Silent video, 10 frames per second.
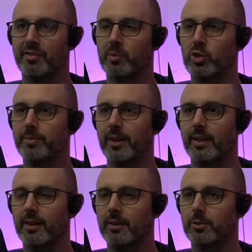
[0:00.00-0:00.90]
vermute mal,
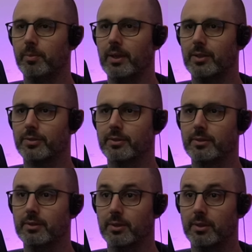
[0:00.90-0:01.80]
ich kann hier
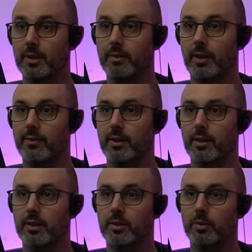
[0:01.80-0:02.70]
rumlaufen und hier wird es dann
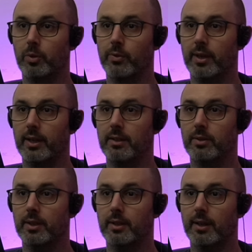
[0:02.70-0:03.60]
irgendwo sein,
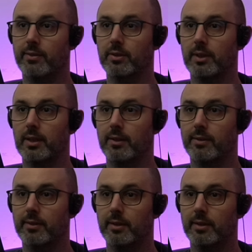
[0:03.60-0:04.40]
oder? Ach so, hier ist